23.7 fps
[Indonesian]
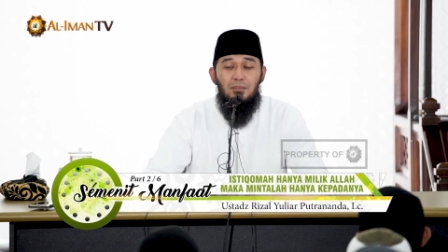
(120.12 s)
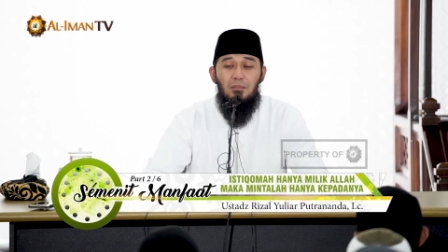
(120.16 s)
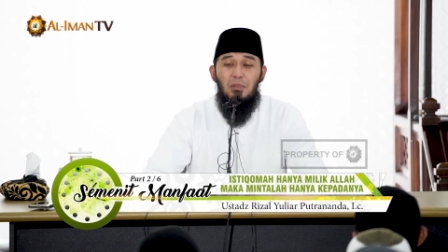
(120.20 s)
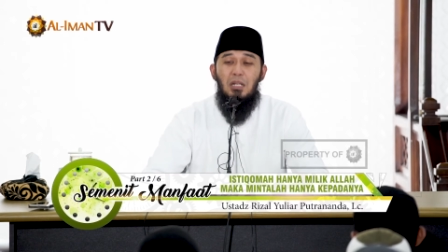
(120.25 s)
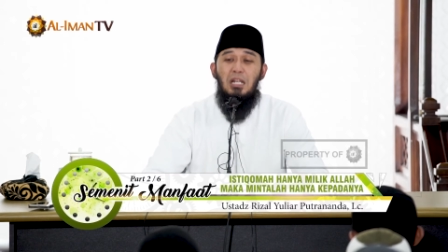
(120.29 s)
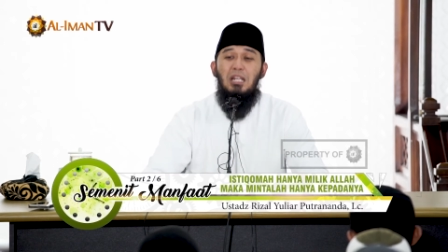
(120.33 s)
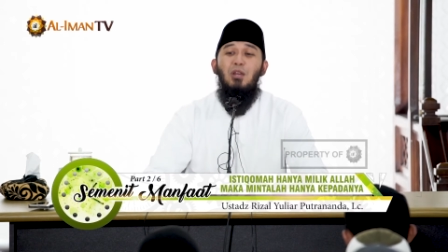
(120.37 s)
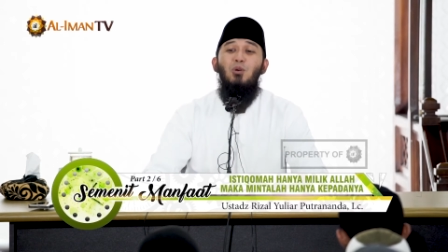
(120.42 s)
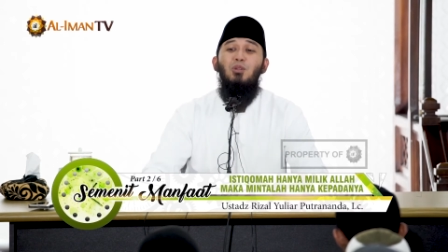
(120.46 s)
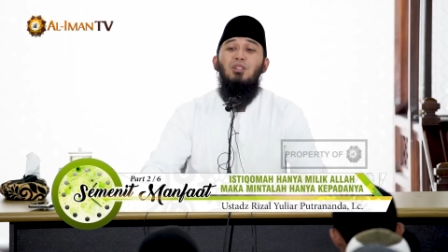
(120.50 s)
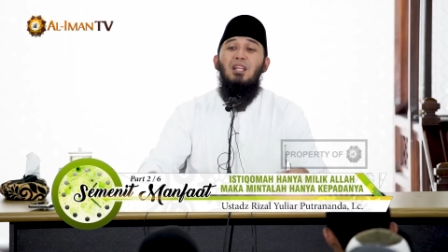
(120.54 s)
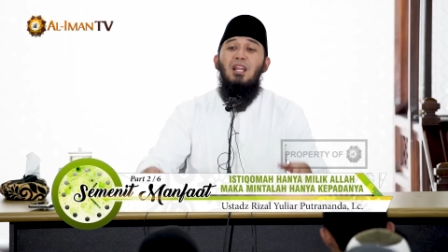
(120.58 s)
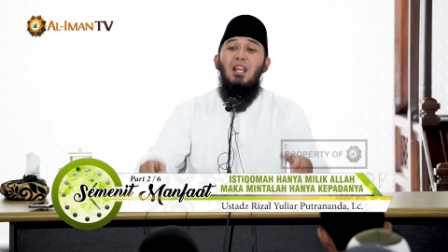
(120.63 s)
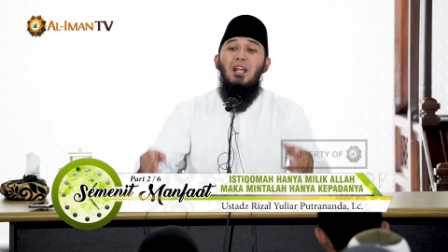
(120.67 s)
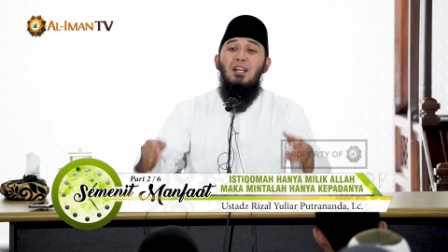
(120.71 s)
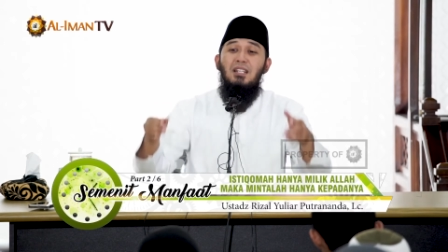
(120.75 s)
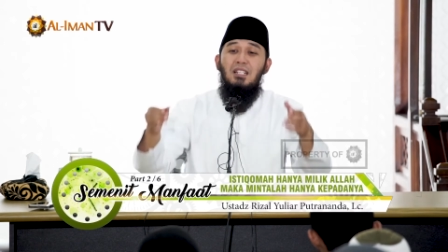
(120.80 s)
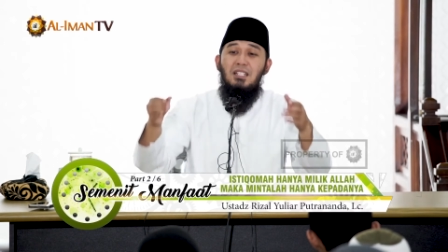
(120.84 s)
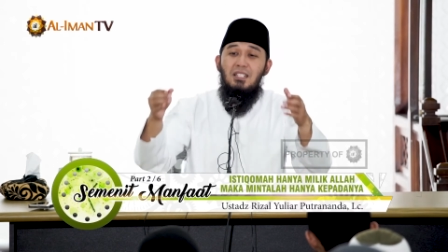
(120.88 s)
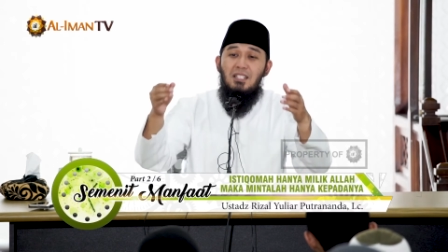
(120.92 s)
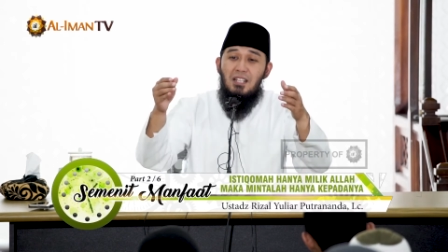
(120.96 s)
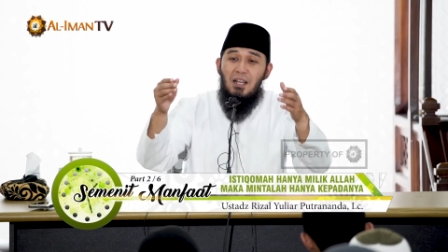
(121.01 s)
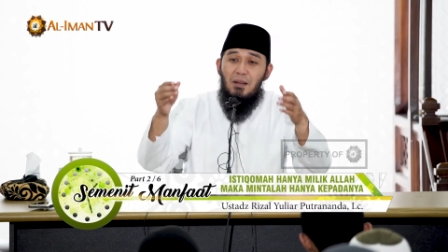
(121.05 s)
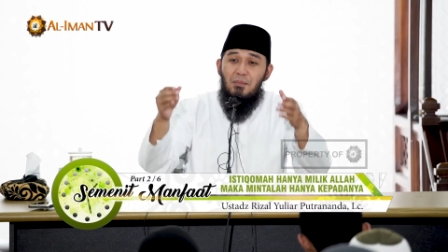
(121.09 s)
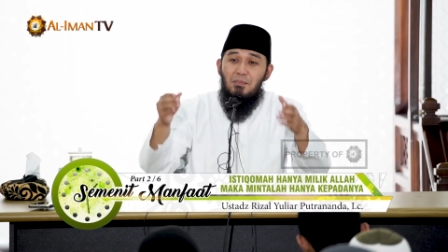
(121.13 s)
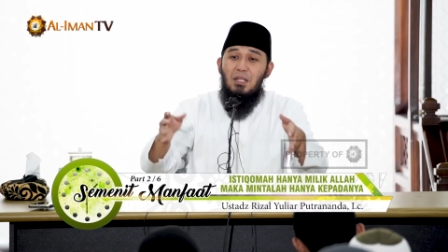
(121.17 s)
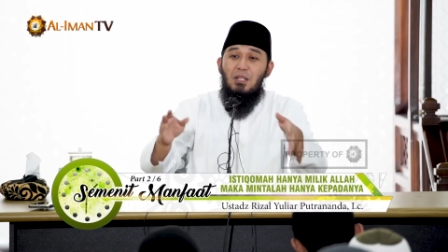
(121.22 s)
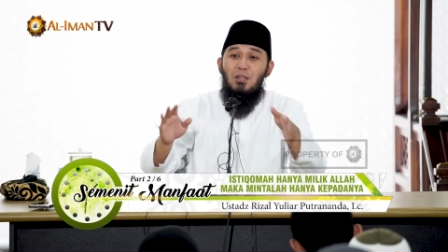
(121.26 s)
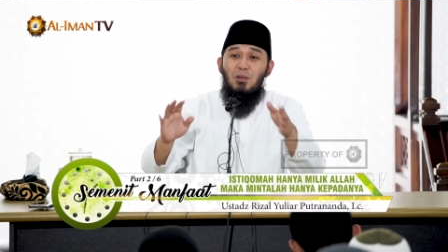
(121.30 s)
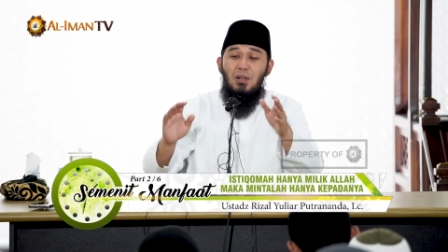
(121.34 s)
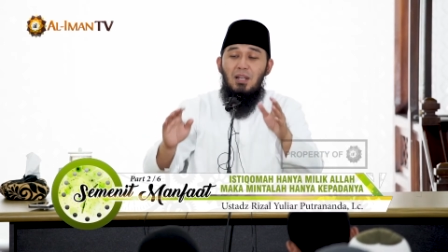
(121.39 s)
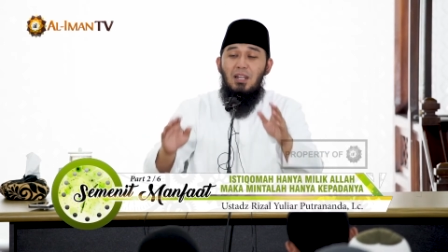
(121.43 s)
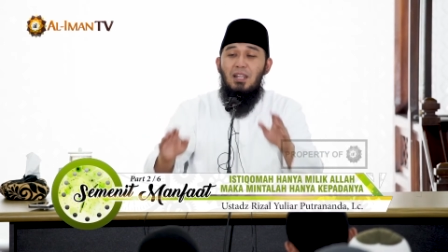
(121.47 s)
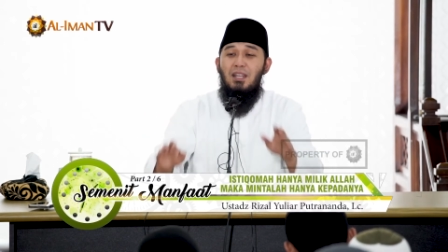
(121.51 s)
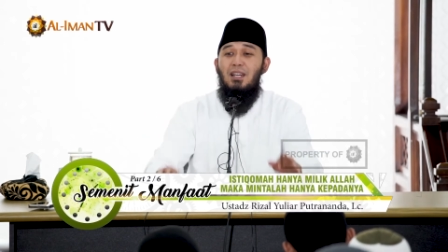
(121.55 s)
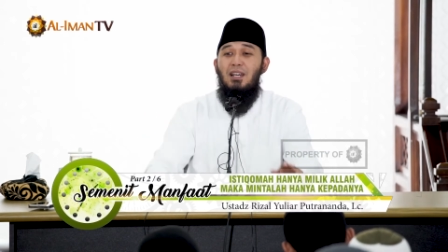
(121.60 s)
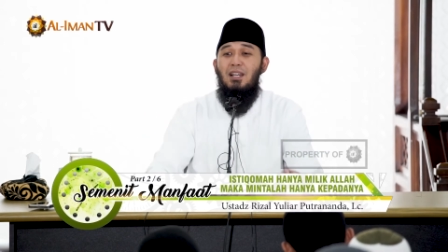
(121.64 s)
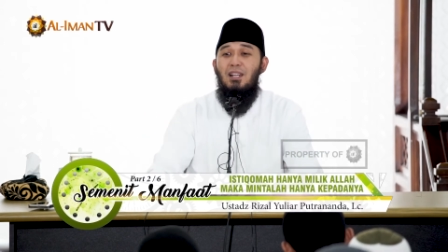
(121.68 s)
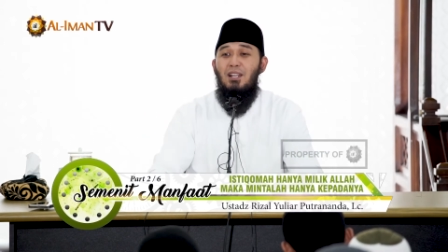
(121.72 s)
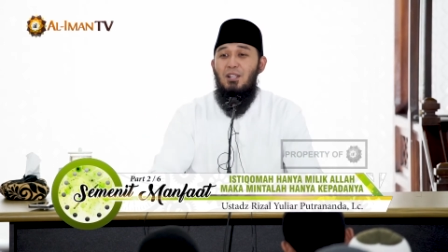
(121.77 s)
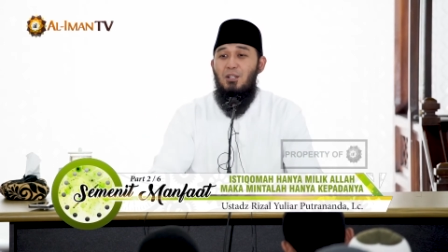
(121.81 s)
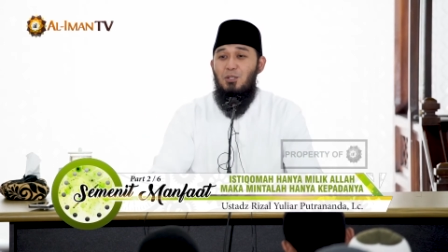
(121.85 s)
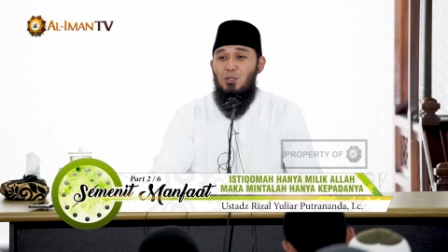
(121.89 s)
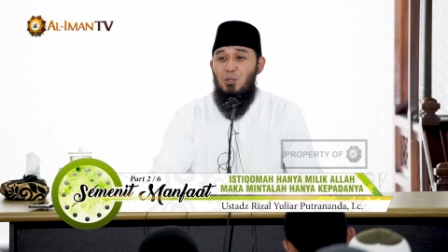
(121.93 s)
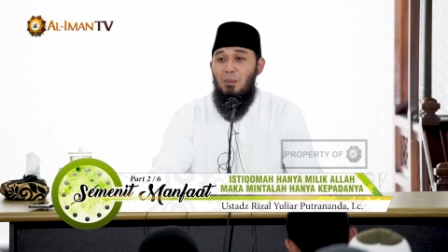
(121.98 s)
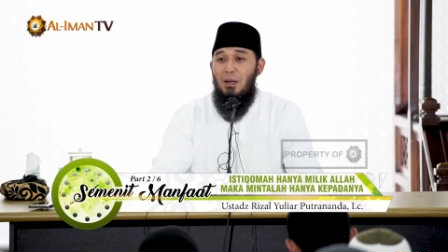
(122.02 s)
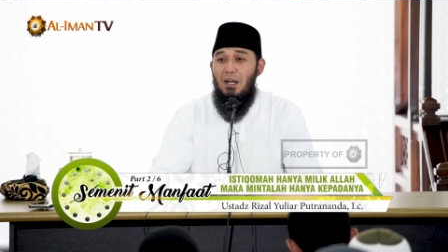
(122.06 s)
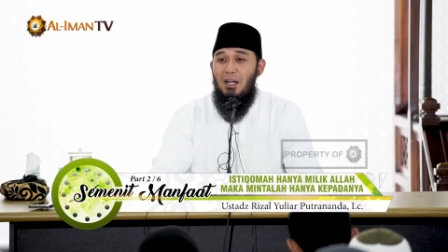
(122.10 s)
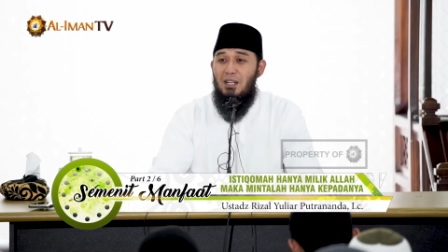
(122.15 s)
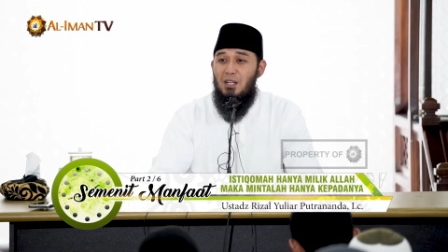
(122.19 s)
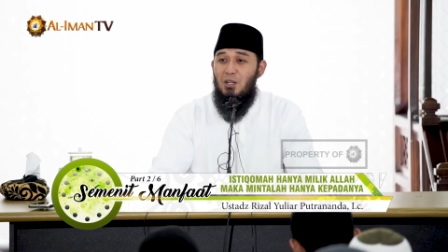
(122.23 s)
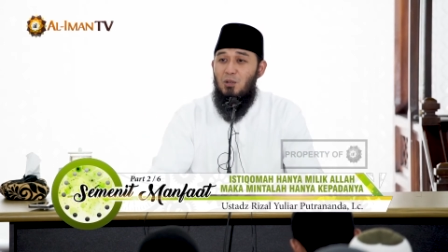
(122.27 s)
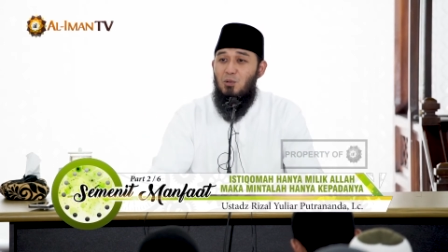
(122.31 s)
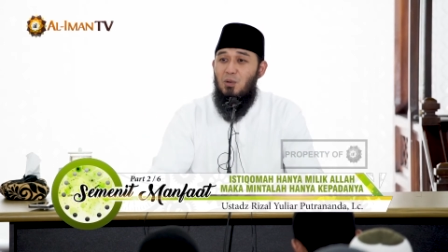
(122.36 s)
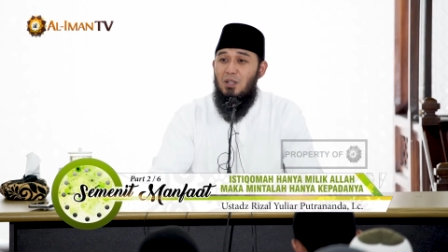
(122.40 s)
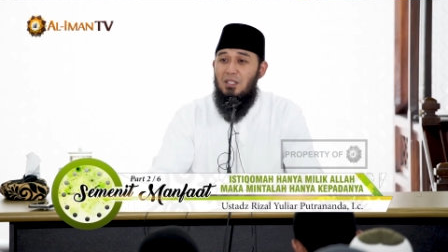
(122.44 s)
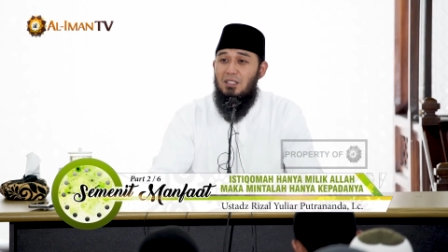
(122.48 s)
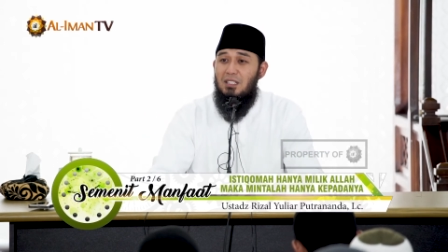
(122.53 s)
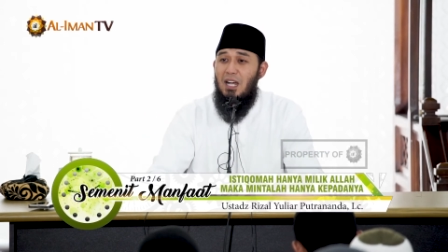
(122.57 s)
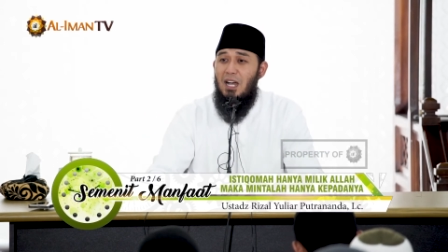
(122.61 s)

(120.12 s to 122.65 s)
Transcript: Beliau telah dijamin oleh Allah Subhanahu wa